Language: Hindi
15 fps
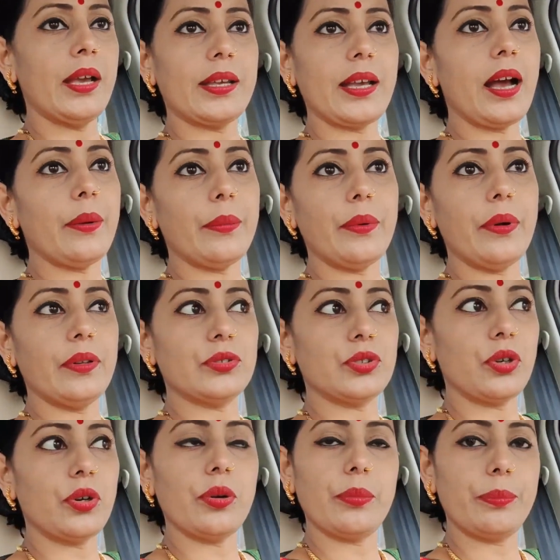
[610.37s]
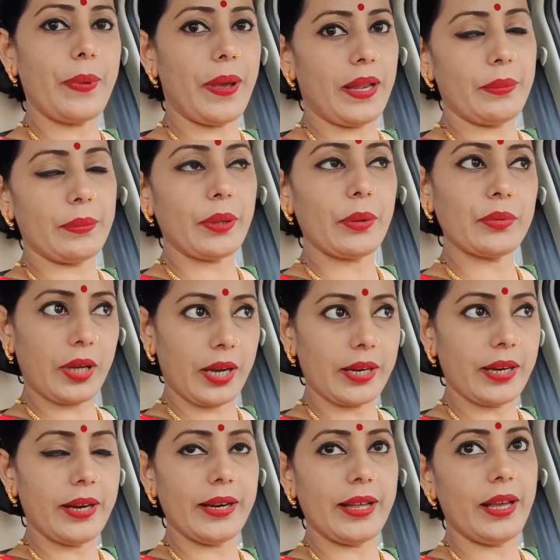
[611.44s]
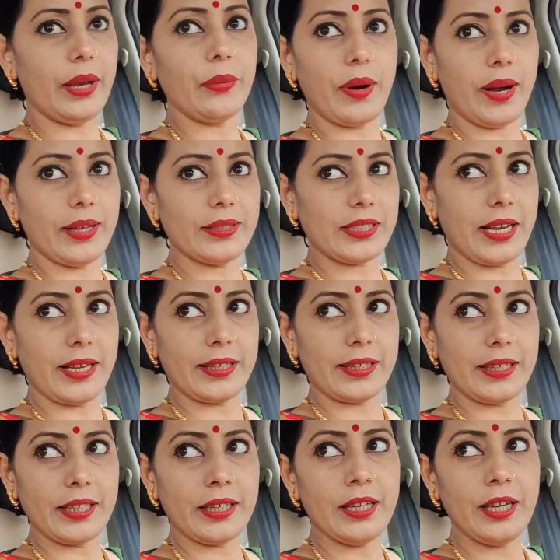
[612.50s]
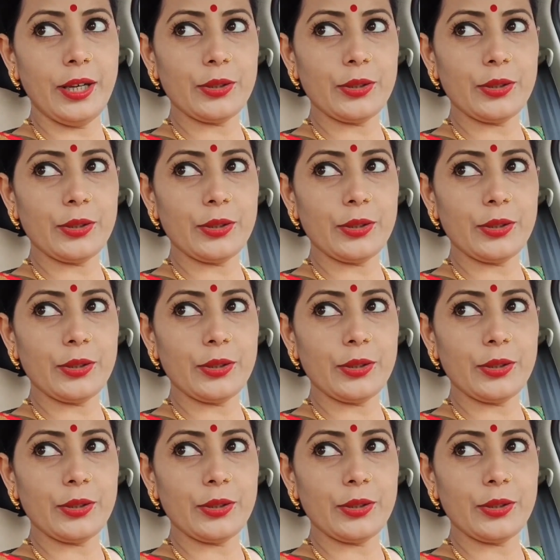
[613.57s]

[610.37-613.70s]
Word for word: या जो पहले मतलब उनका घर है वहाँ जाएंगे